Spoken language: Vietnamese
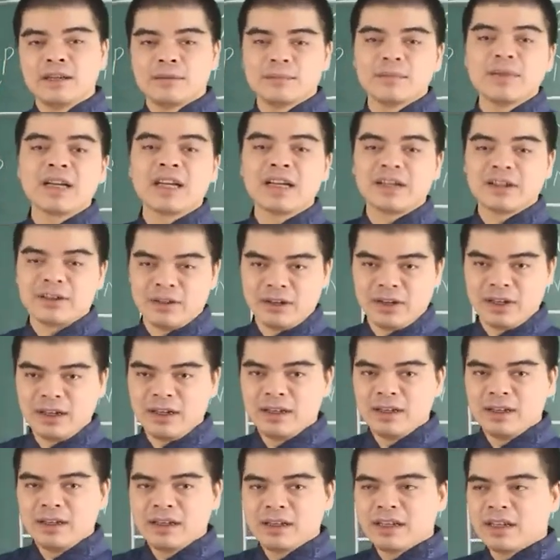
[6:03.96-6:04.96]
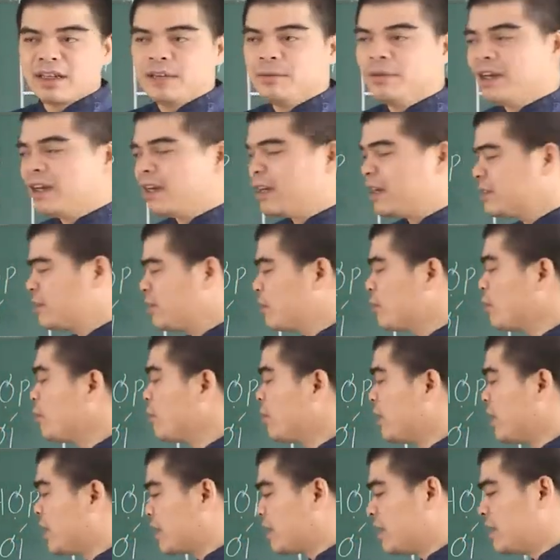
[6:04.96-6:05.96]
bên cạnh đó khi mà trong
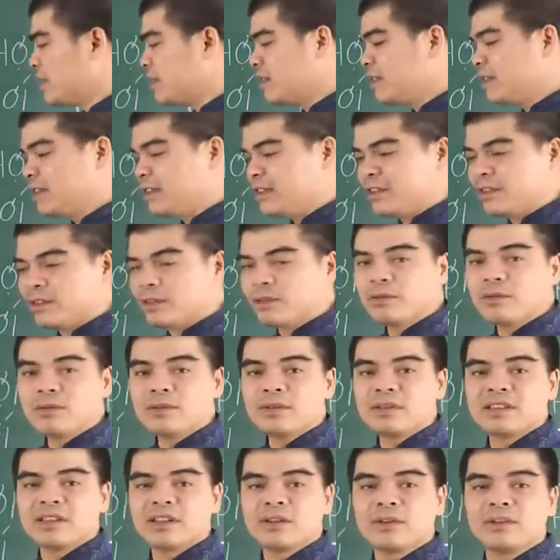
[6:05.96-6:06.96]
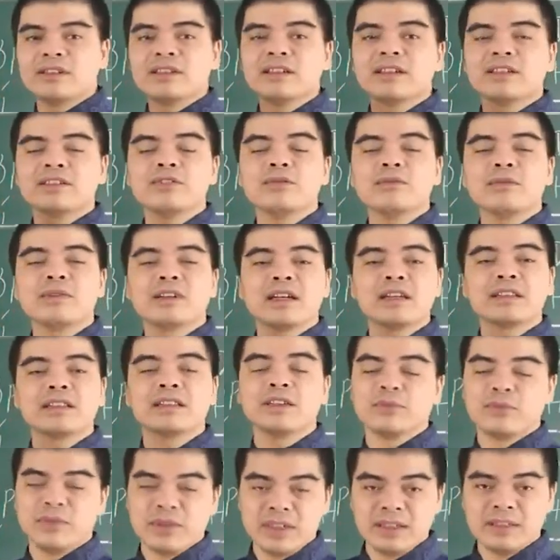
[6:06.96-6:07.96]
công việc ấy, thì nó cũng sẽ có những cái xung khắc
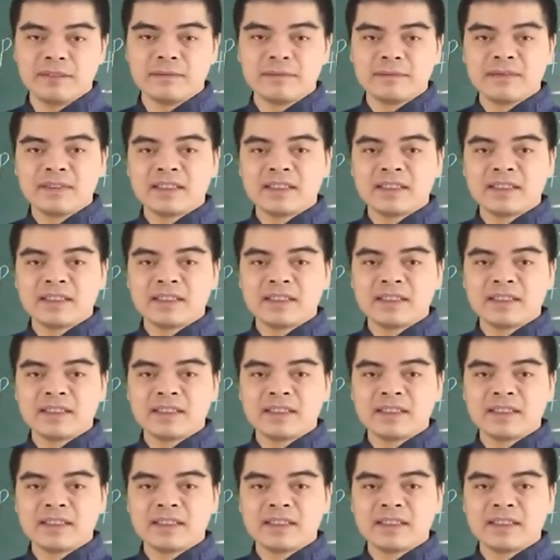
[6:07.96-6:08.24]
thị phi